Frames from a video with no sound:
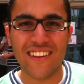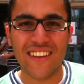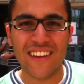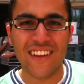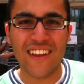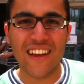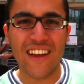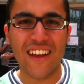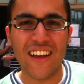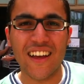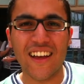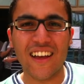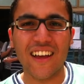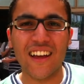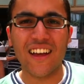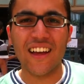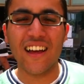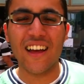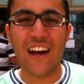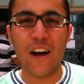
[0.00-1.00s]

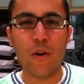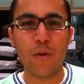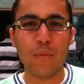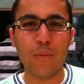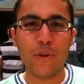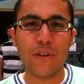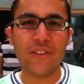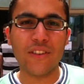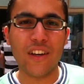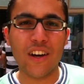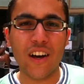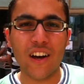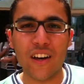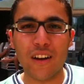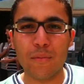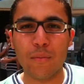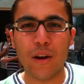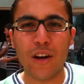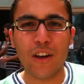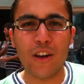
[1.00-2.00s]
أه، اول بوينت نغير
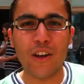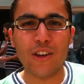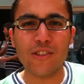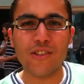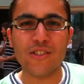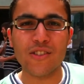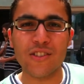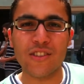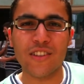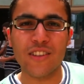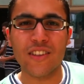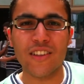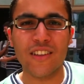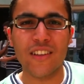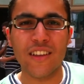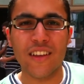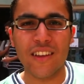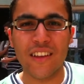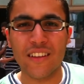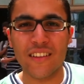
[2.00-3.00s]
الباي لوز
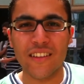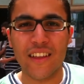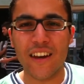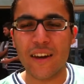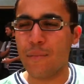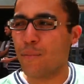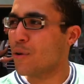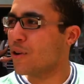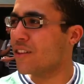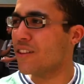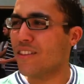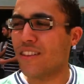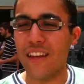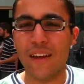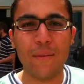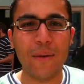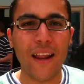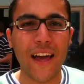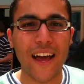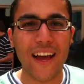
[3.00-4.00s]
تاني بوينت
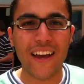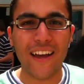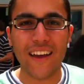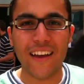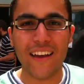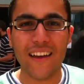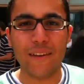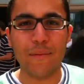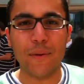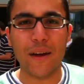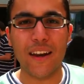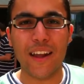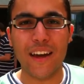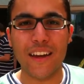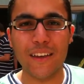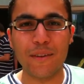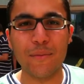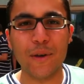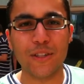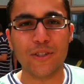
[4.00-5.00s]
نعمل حاجه يبقى لها
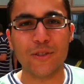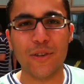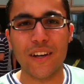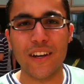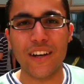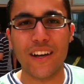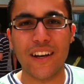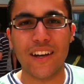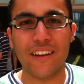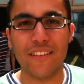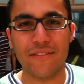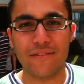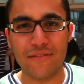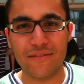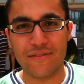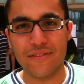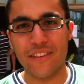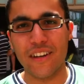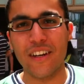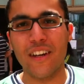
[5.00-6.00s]
قيمه شويه
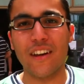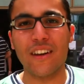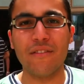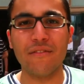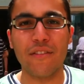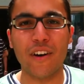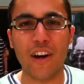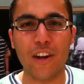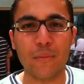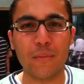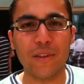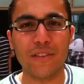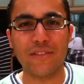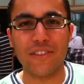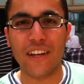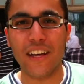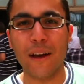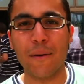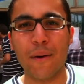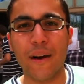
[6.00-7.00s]
للانفايرمنت
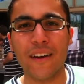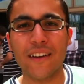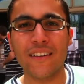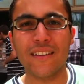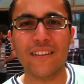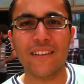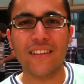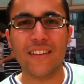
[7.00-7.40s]
في الجامعه افهم